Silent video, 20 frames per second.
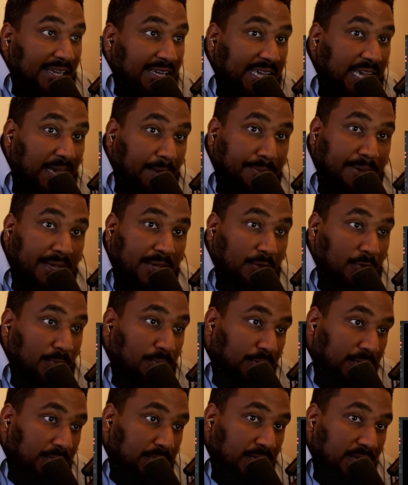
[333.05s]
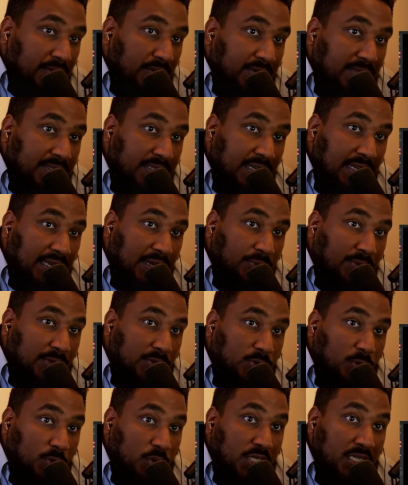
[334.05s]
Et après, le pointeur, c'est là où il
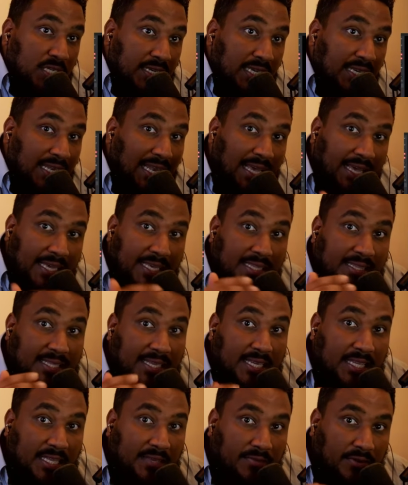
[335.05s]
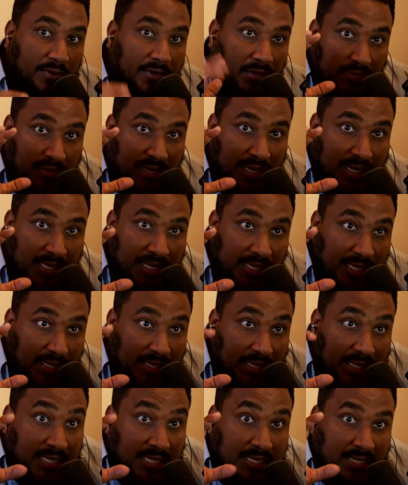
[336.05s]
surgit. Il, a, il délivre, voilà,
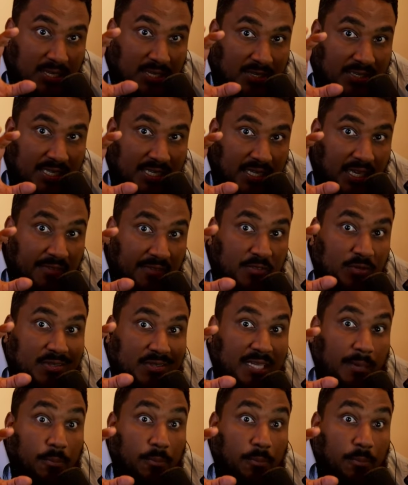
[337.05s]
il, sort ses griffes sur sa